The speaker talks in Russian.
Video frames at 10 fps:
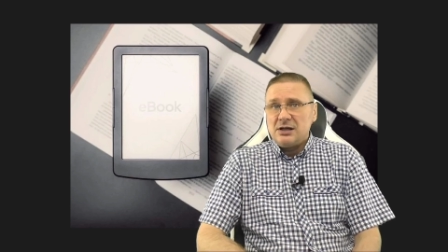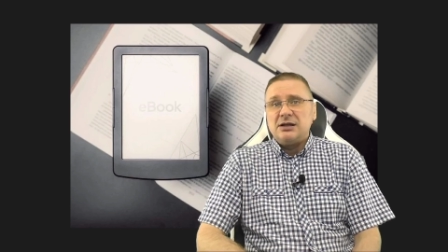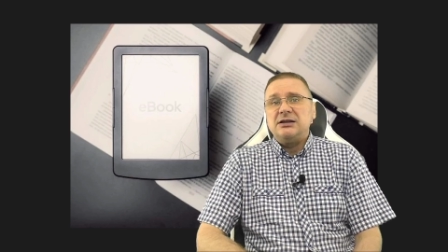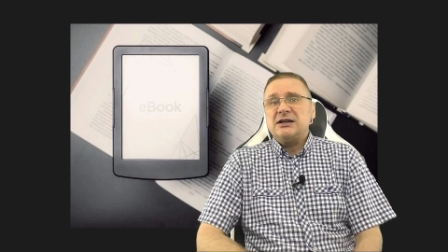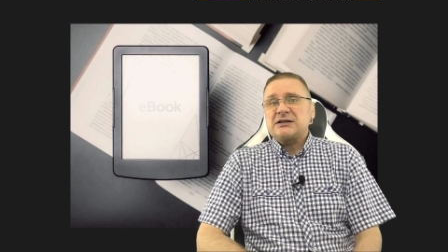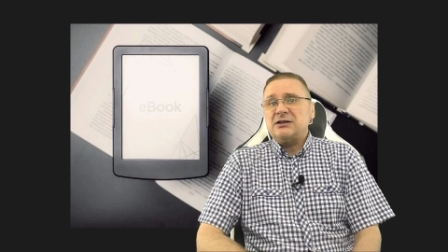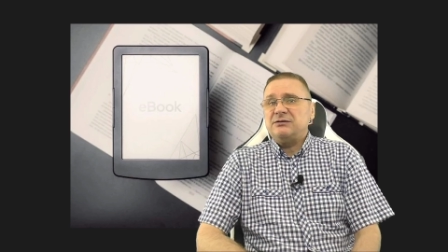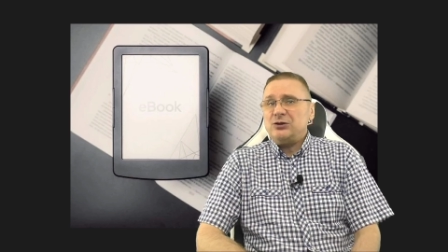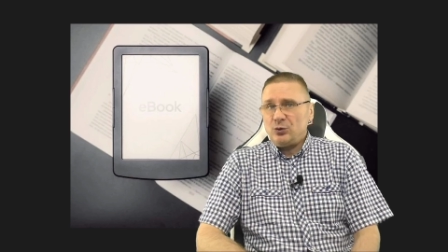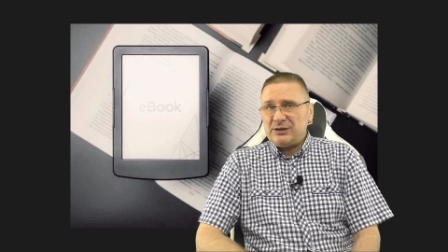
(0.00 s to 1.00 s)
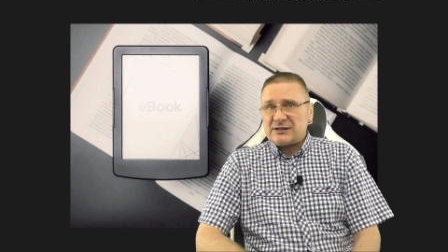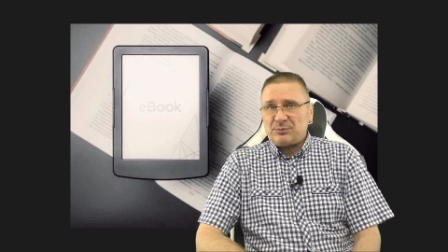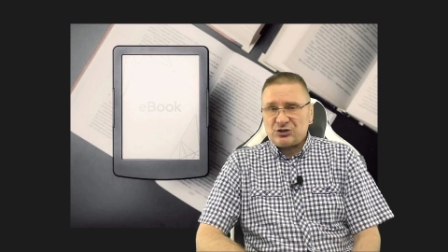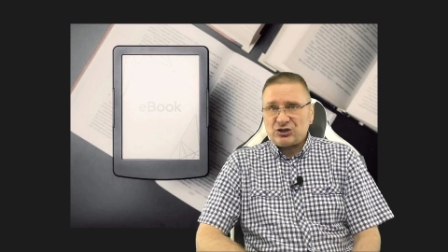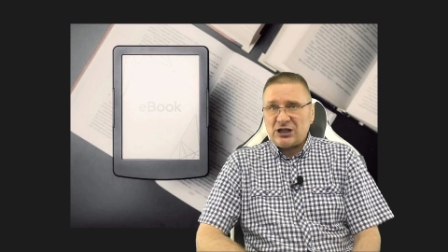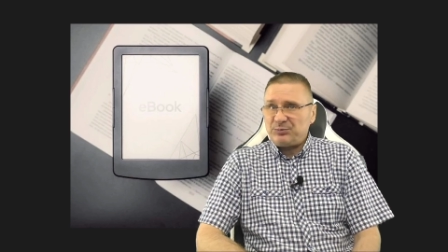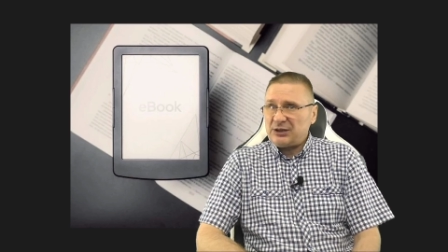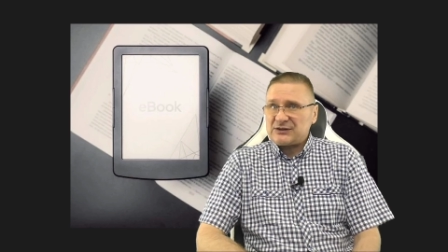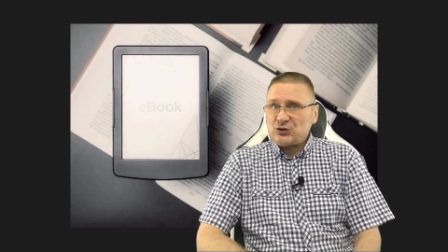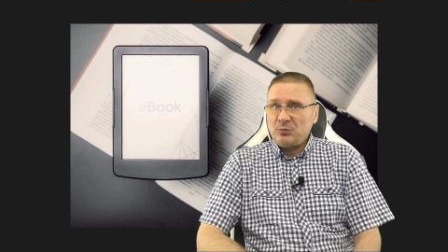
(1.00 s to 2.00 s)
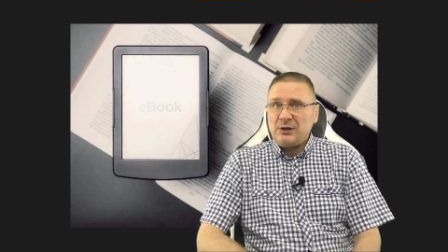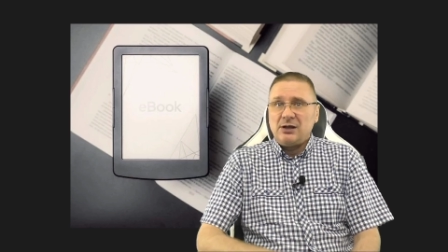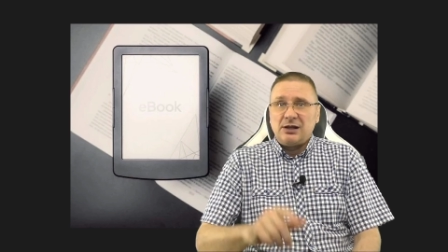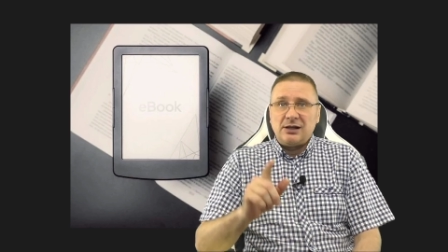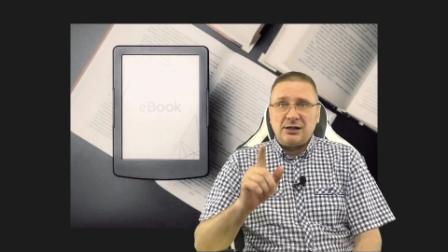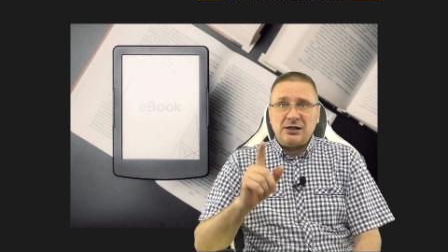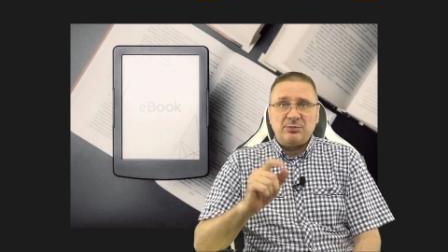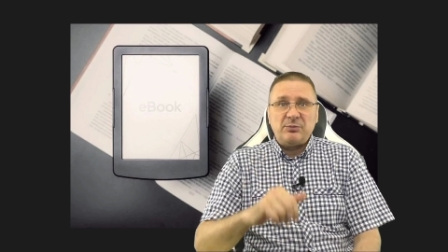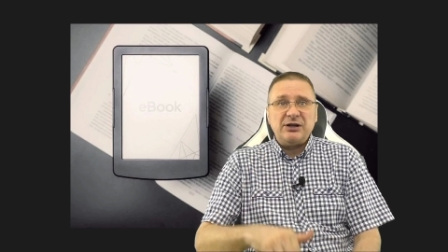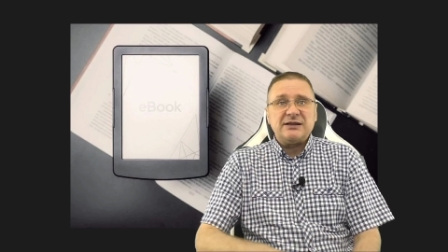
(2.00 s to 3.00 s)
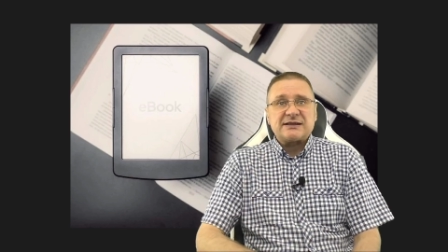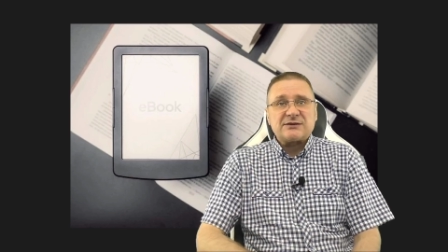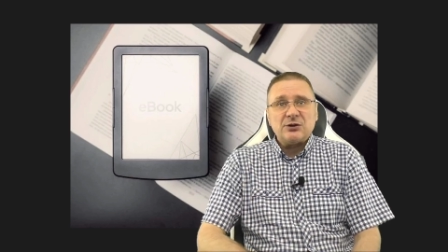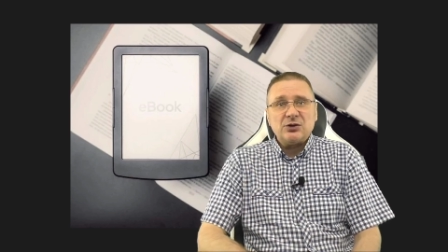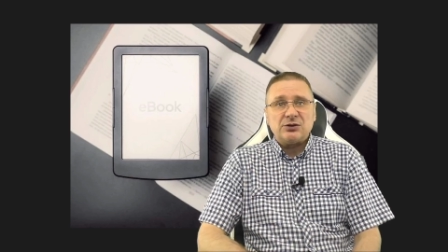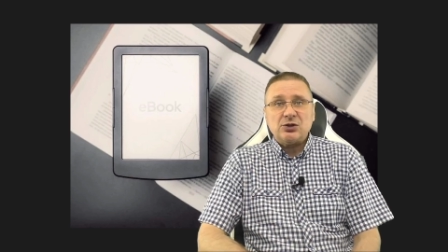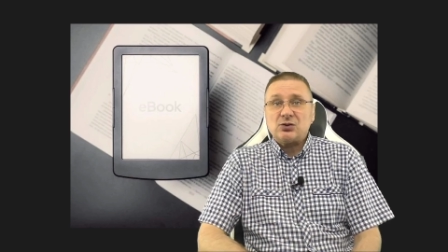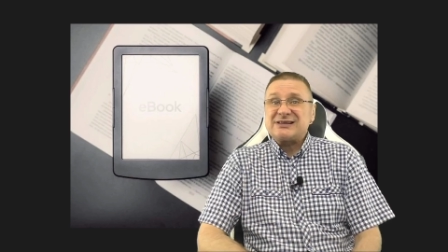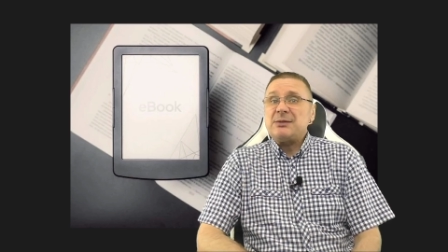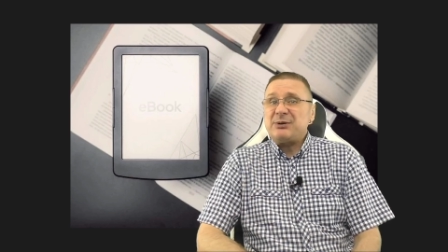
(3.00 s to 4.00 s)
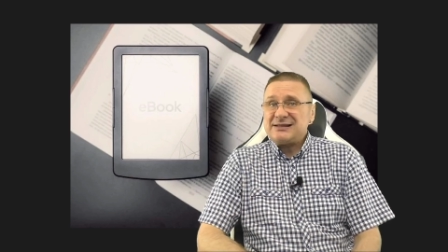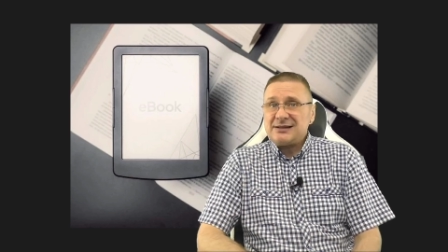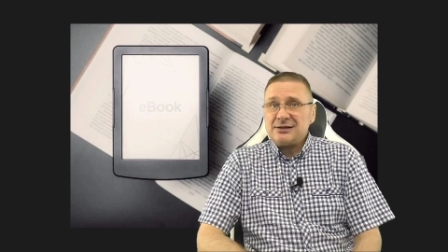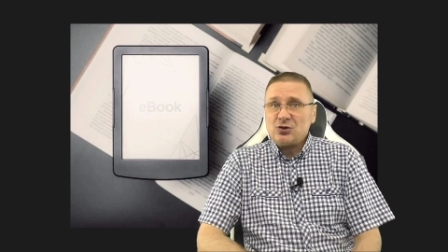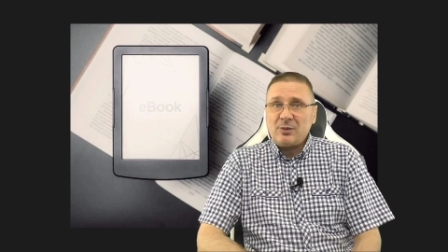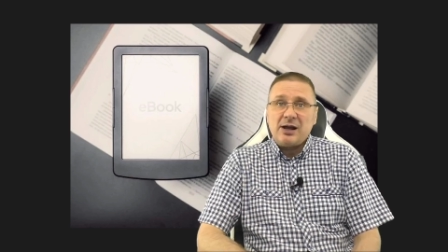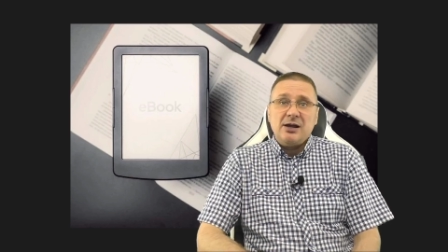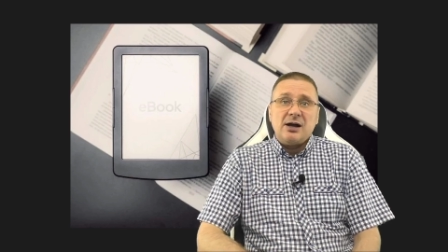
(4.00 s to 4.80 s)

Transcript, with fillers: Если вы любите почитать перед сном, э, либо берите свою книгу за пределы дома,